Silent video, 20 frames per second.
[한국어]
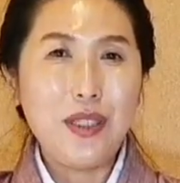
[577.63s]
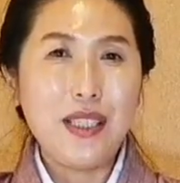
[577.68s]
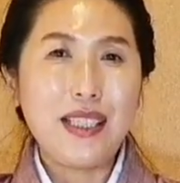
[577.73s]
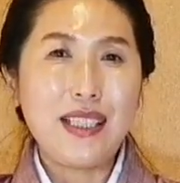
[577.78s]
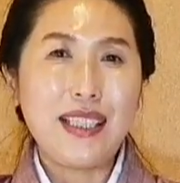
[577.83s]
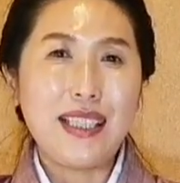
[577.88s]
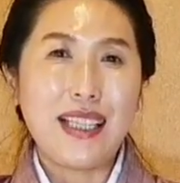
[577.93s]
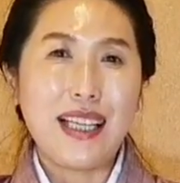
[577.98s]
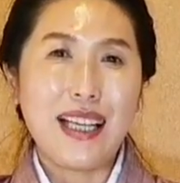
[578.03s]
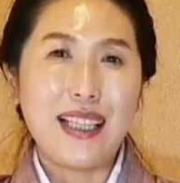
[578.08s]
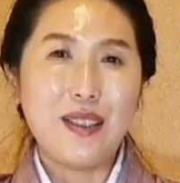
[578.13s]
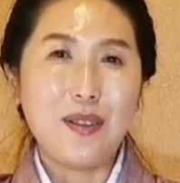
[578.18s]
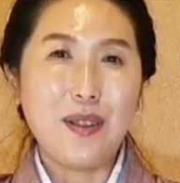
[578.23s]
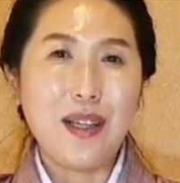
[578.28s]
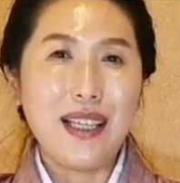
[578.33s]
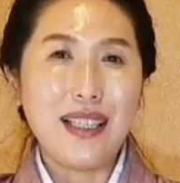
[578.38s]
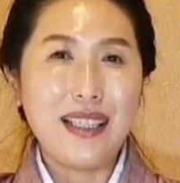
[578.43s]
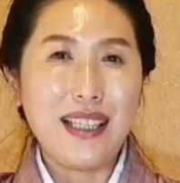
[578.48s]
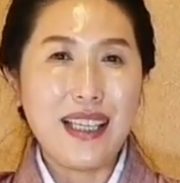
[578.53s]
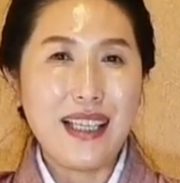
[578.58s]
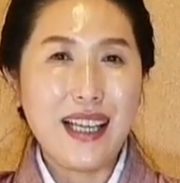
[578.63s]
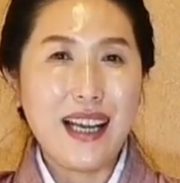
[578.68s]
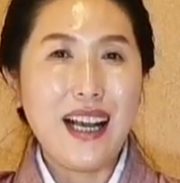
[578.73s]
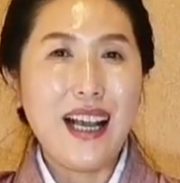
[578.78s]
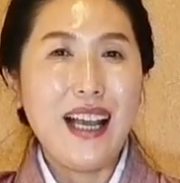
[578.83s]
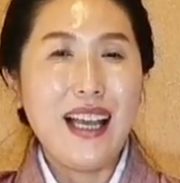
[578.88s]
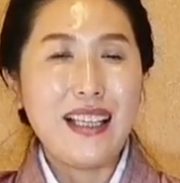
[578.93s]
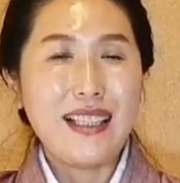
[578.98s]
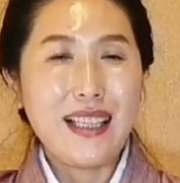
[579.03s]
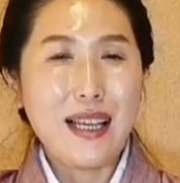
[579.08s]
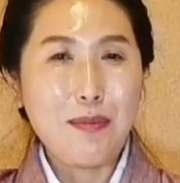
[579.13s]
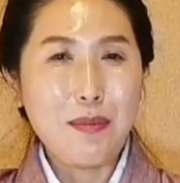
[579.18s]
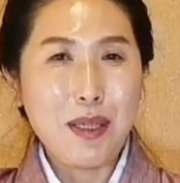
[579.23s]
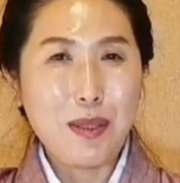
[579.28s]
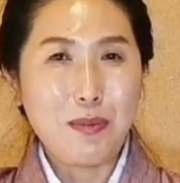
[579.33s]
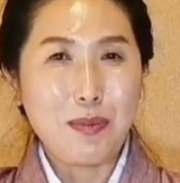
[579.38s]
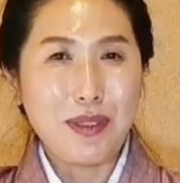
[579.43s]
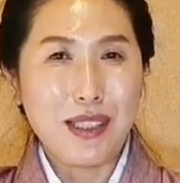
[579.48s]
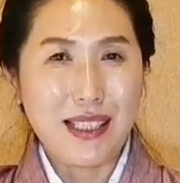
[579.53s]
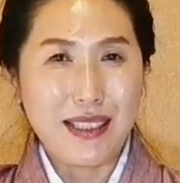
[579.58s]
휴식 시간 도한 대략
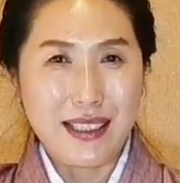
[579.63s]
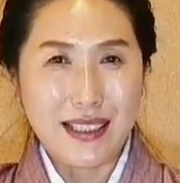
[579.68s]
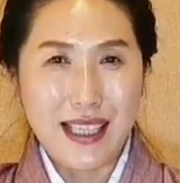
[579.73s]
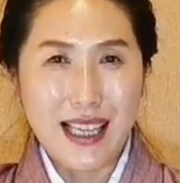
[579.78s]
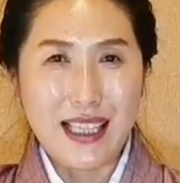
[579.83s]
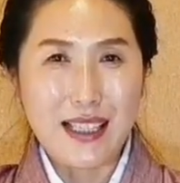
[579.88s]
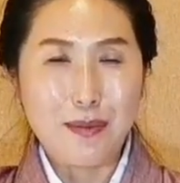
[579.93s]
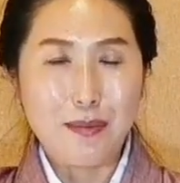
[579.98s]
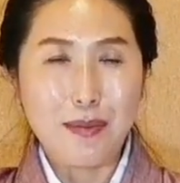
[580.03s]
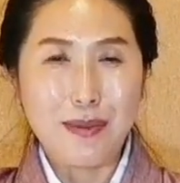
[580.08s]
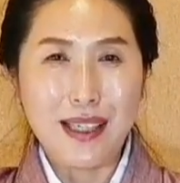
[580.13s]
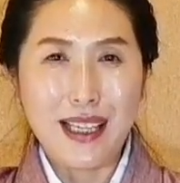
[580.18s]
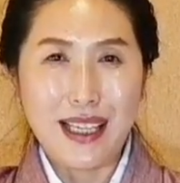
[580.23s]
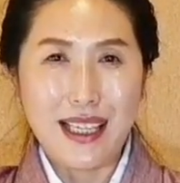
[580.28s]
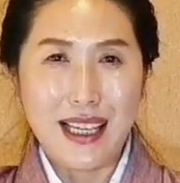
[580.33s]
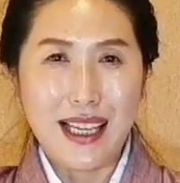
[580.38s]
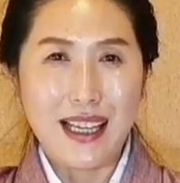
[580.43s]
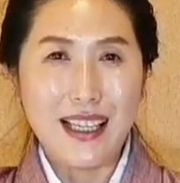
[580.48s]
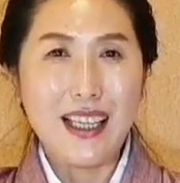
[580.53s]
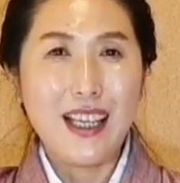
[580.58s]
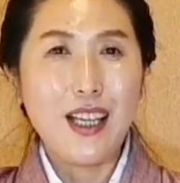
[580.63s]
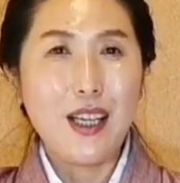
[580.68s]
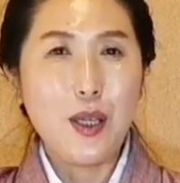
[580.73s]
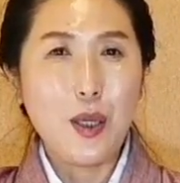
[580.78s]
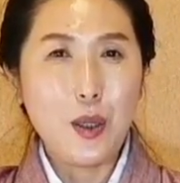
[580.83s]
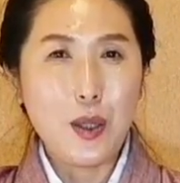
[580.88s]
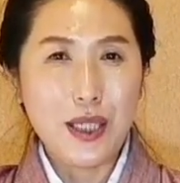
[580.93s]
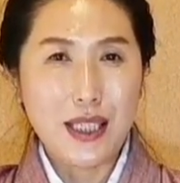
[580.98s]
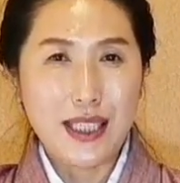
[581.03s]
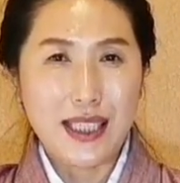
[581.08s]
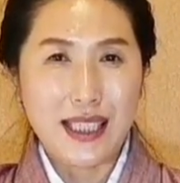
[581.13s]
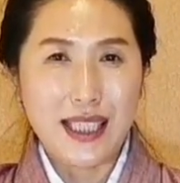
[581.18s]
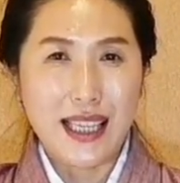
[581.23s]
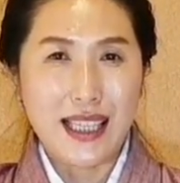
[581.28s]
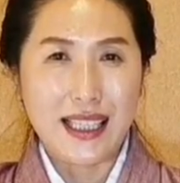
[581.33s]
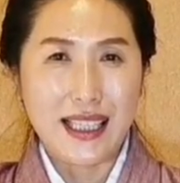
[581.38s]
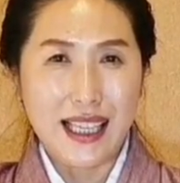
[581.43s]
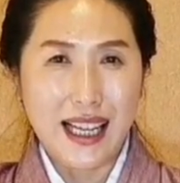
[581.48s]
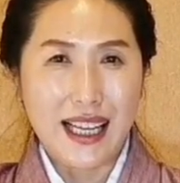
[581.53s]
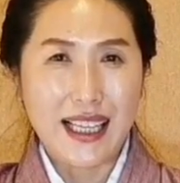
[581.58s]
30분에서 40분 가량 휴식
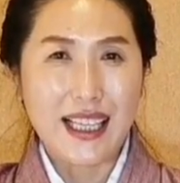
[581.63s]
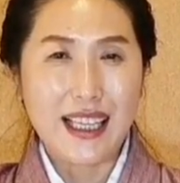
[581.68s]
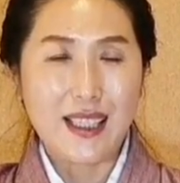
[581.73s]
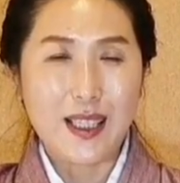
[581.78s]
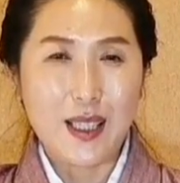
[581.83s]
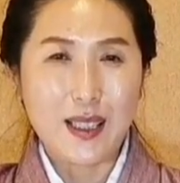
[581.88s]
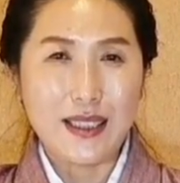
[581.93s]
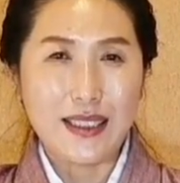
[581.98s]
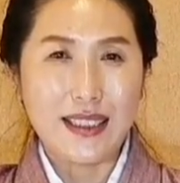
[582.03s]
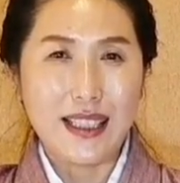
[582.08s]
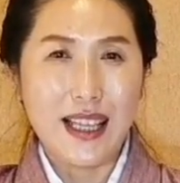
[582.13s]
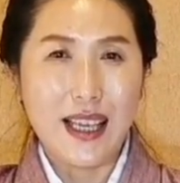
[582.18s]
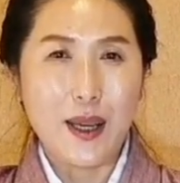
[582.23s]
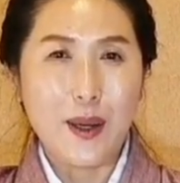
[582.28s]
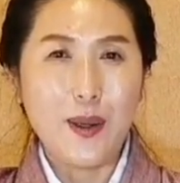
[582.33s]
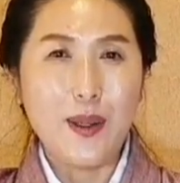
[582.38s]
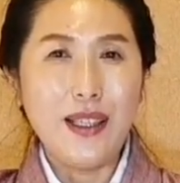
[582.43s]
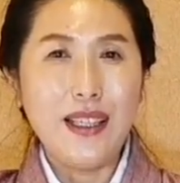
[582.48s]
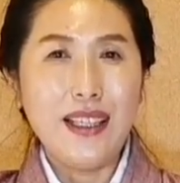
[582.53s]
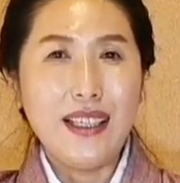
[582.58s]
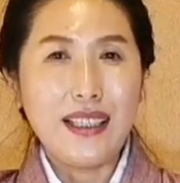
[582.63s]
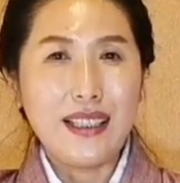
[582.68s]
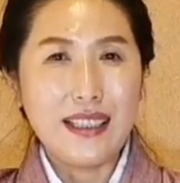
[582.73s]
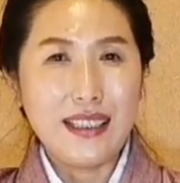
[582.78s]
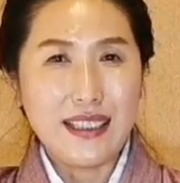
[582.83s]
시간을 갖게 되는데요.